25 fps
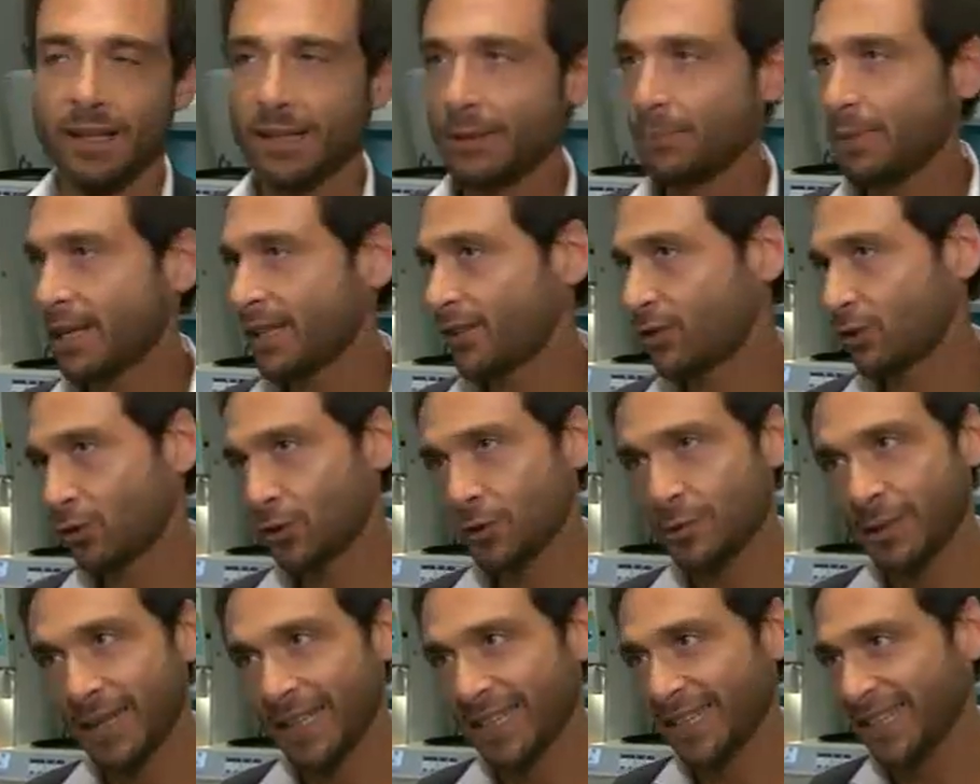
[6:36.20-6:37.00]
Riparto
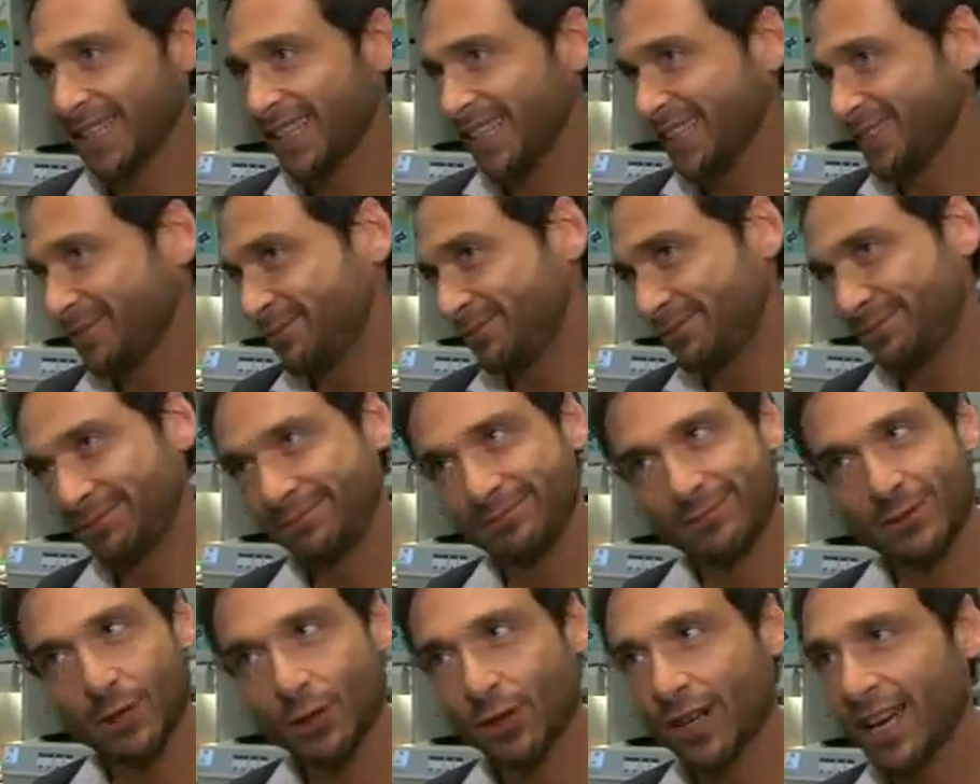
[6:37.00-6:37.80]
domenica,
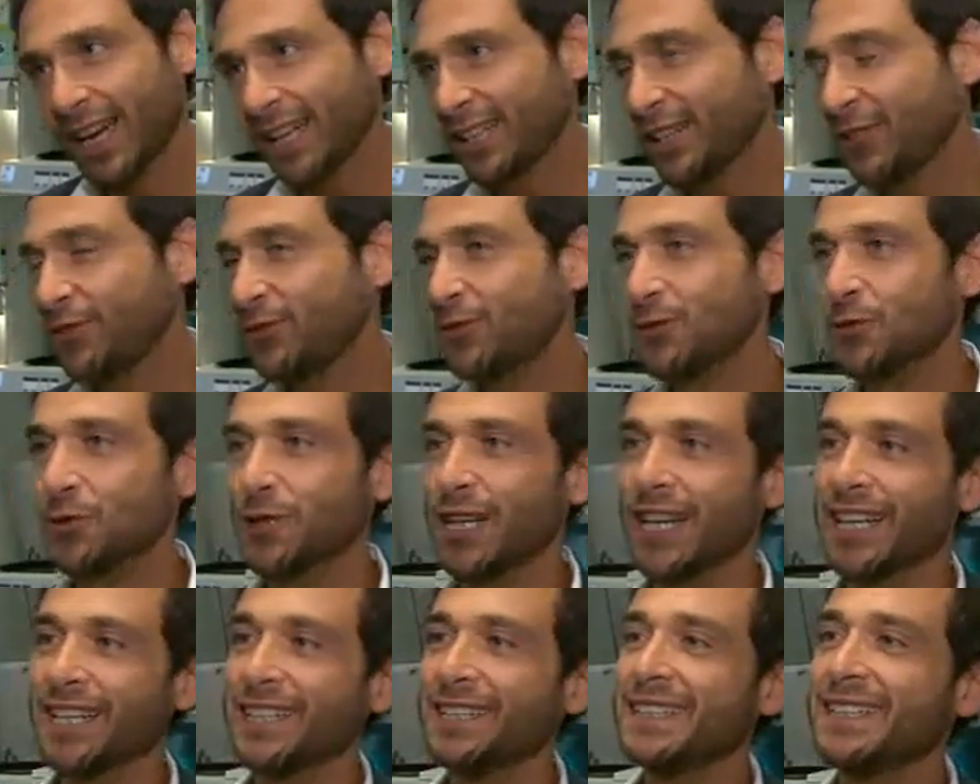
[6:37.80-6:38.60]
toccate
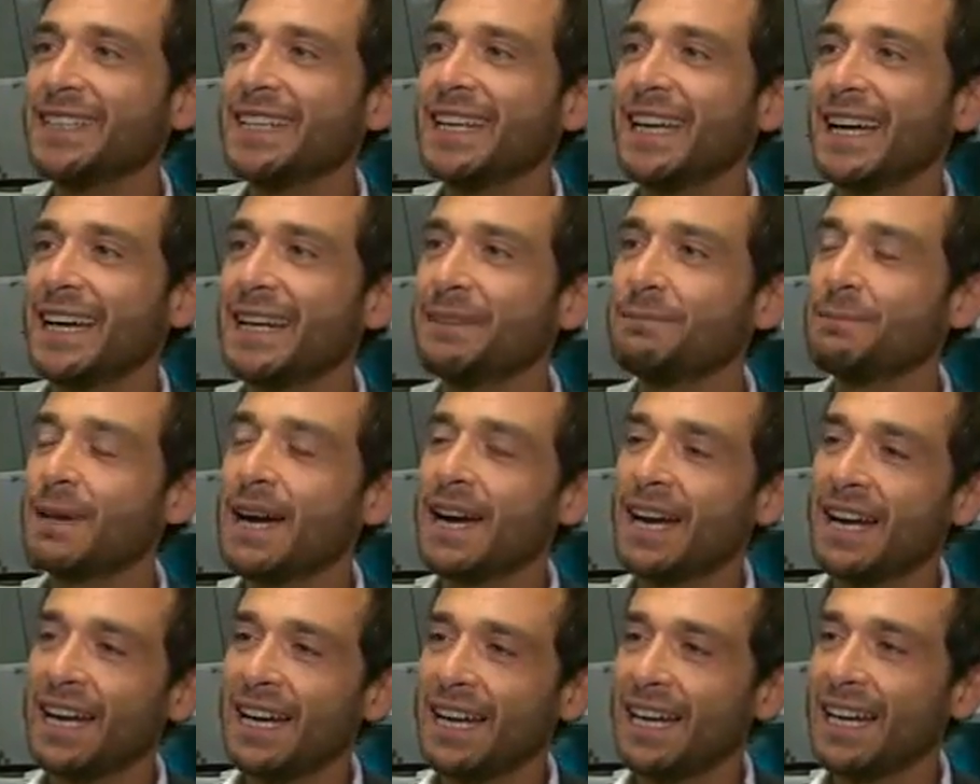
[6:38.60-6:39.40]
fuga.
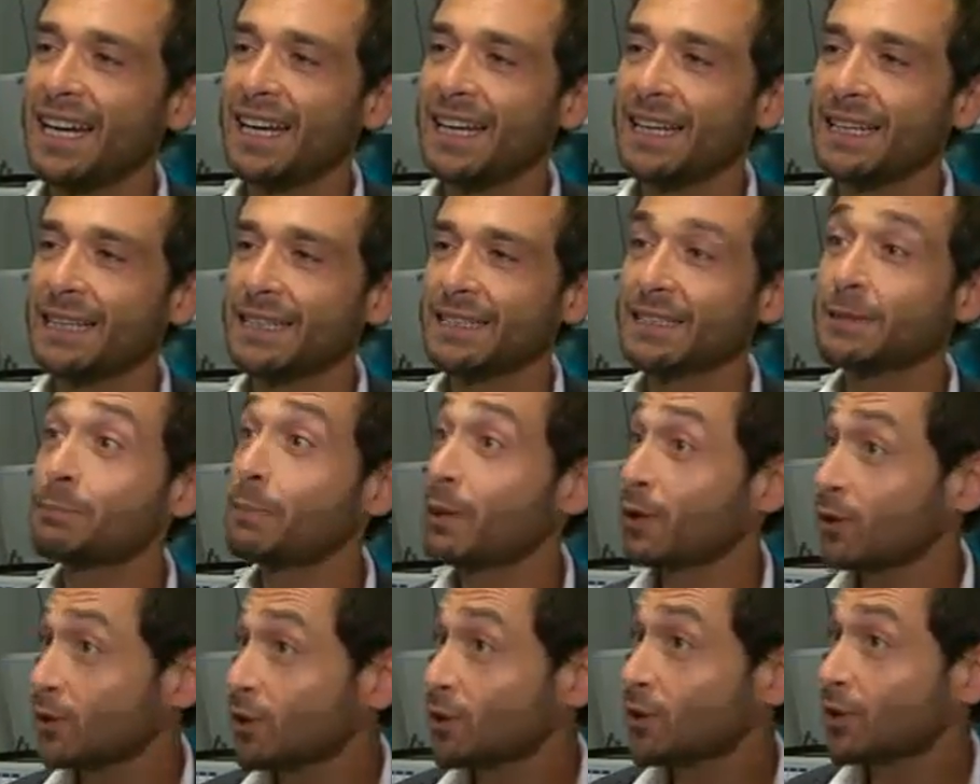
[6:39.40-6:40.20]
Ma
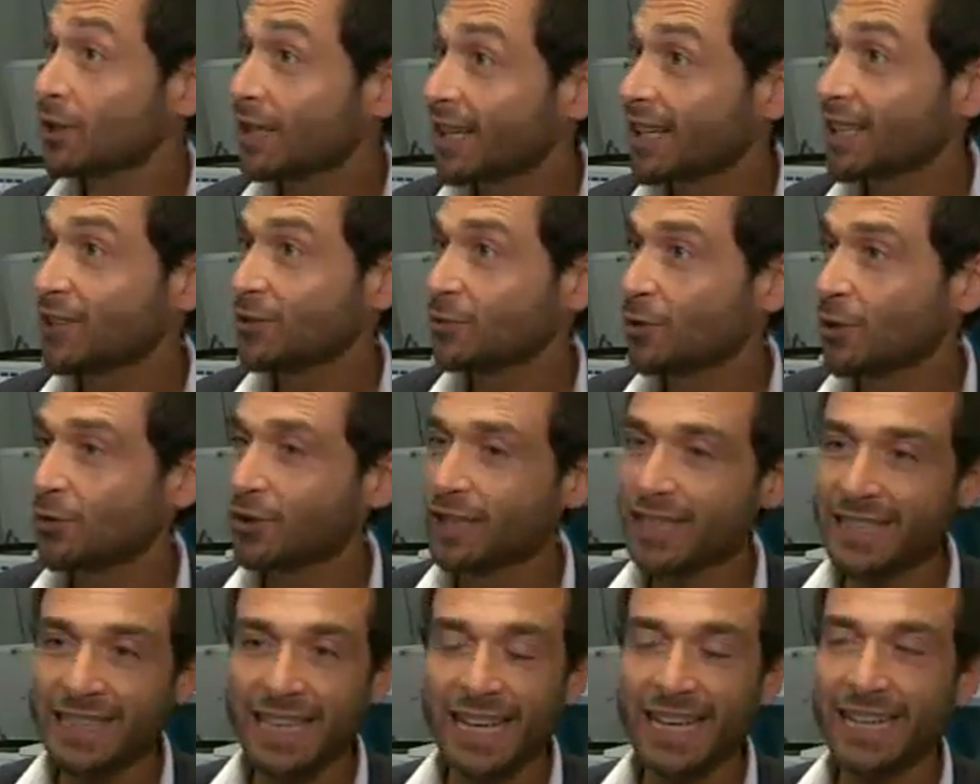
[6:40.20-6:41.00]
spero di tornare di nuovo
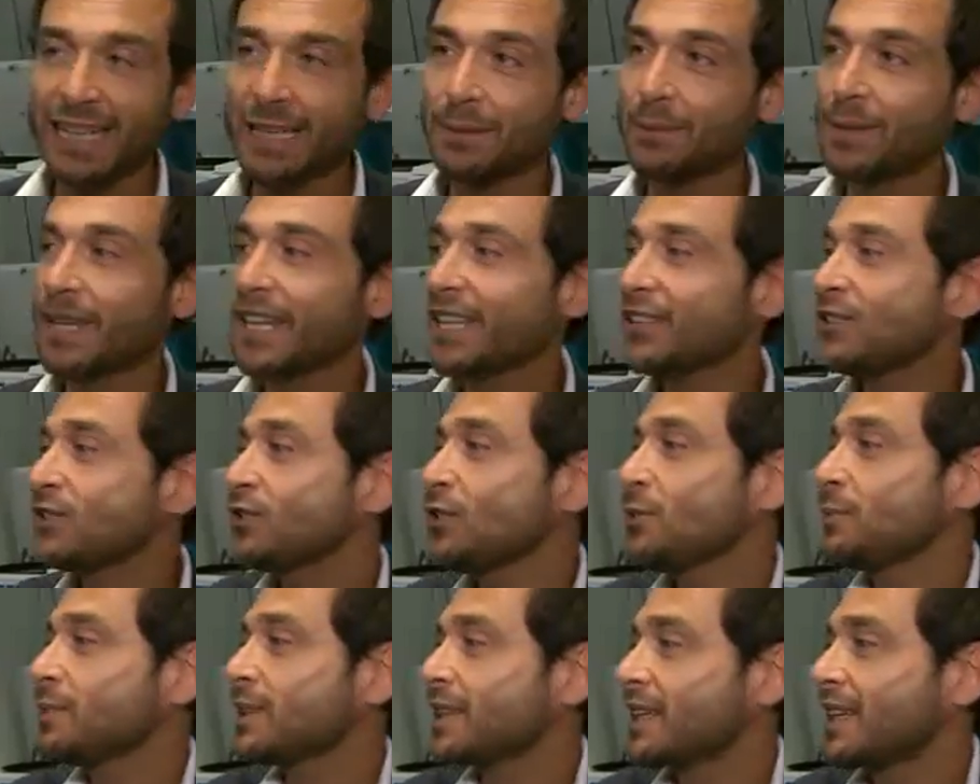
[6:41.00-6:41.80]
in Italia
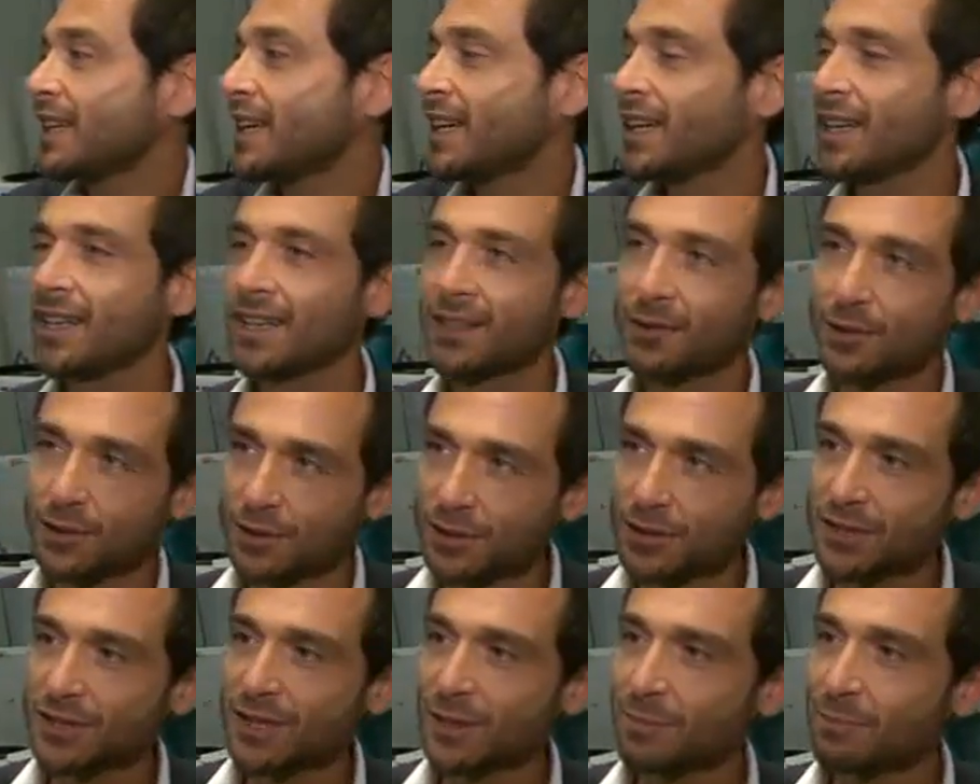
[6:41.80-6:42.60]
presto perché
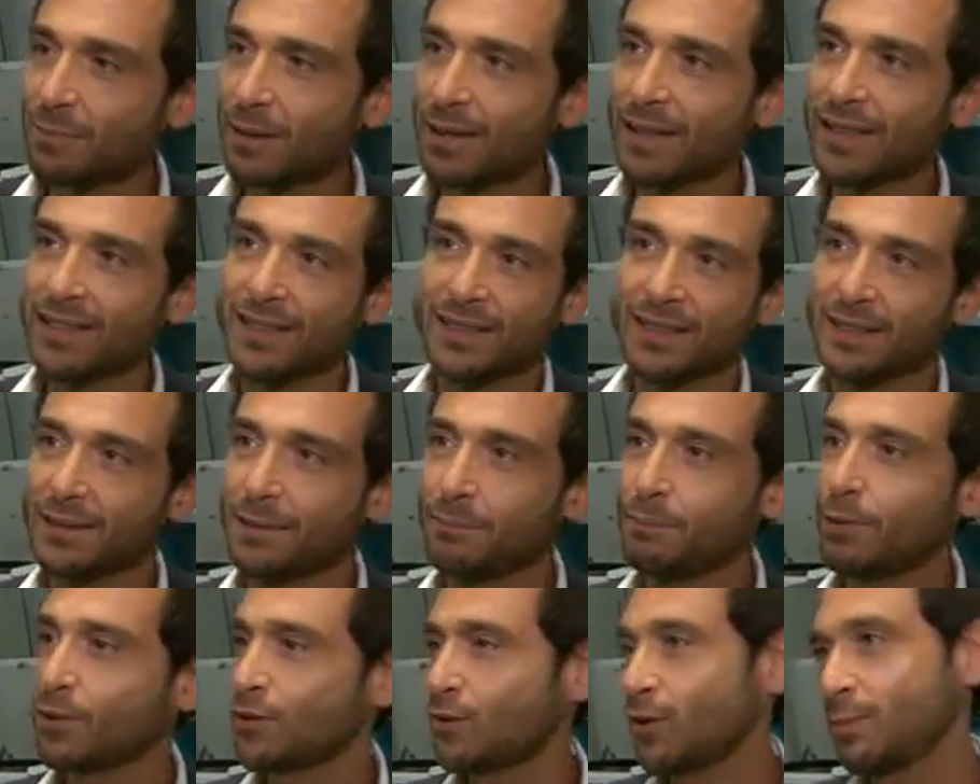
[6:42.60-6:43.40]
questo è sempre
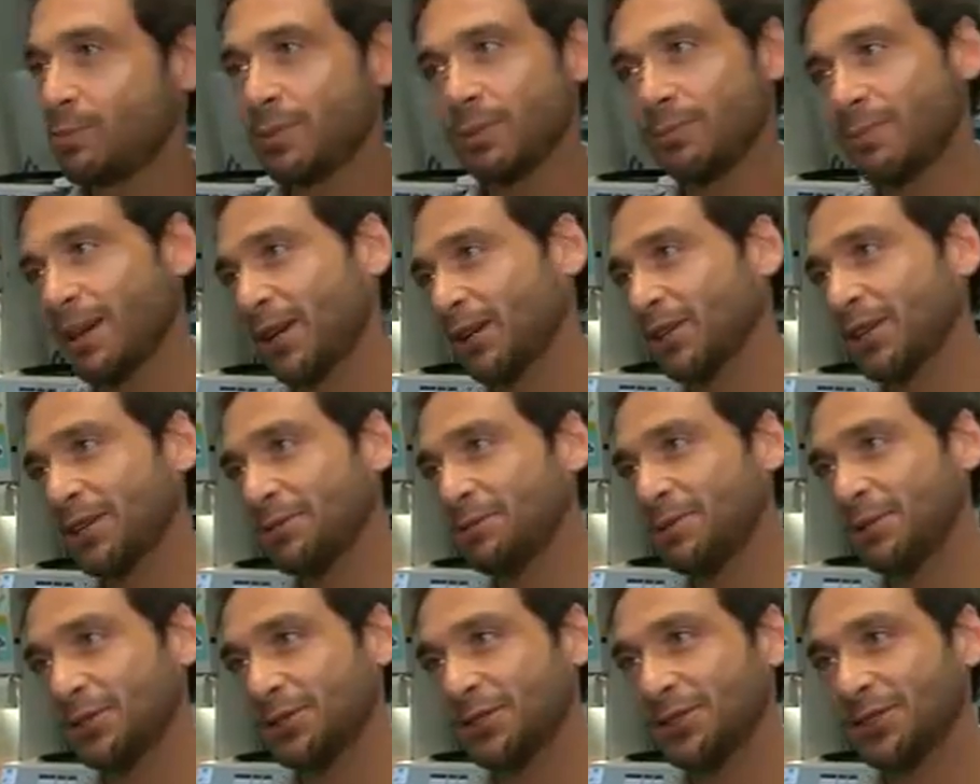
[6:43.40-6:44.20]
il posto più bello
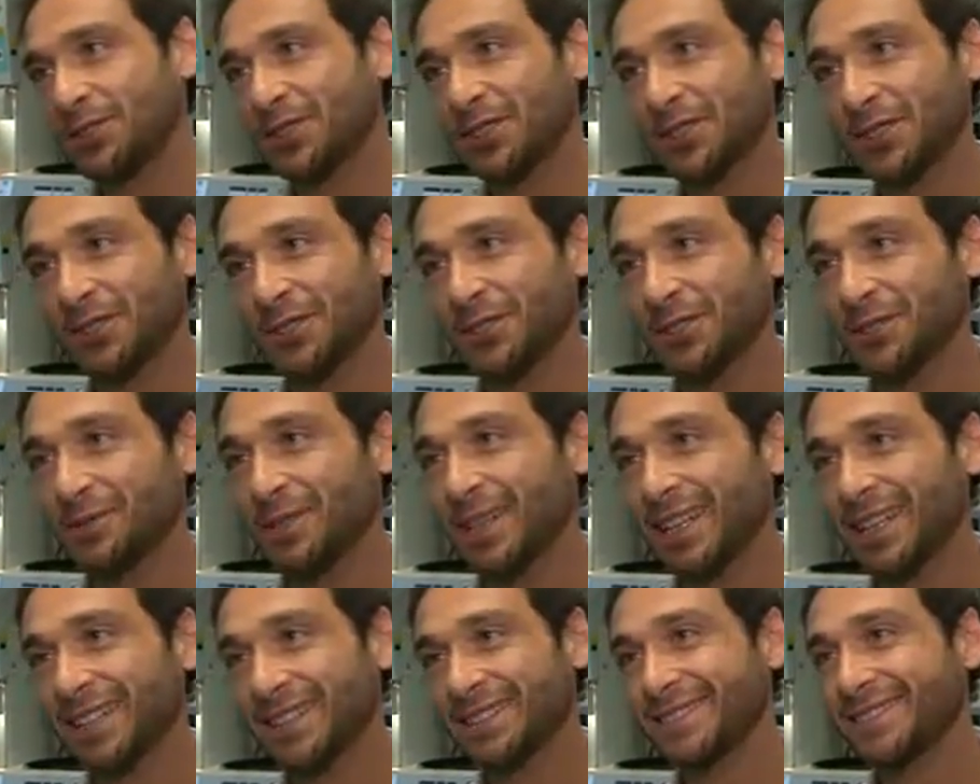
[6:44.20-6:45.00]
del mondo, secondo
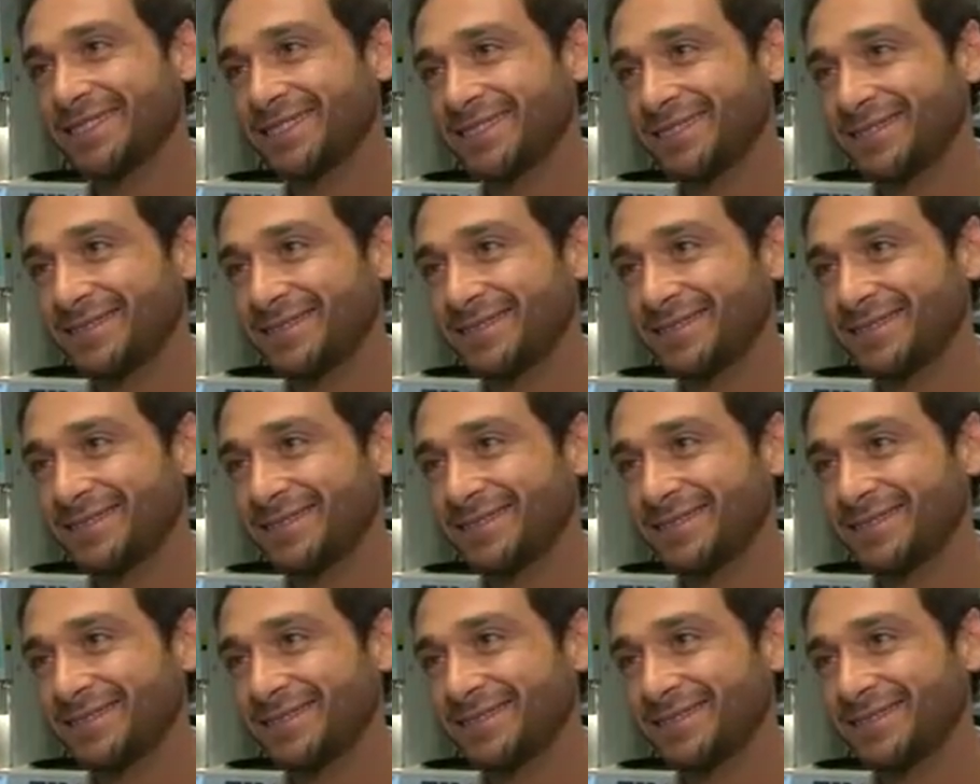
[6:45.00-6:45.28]
me.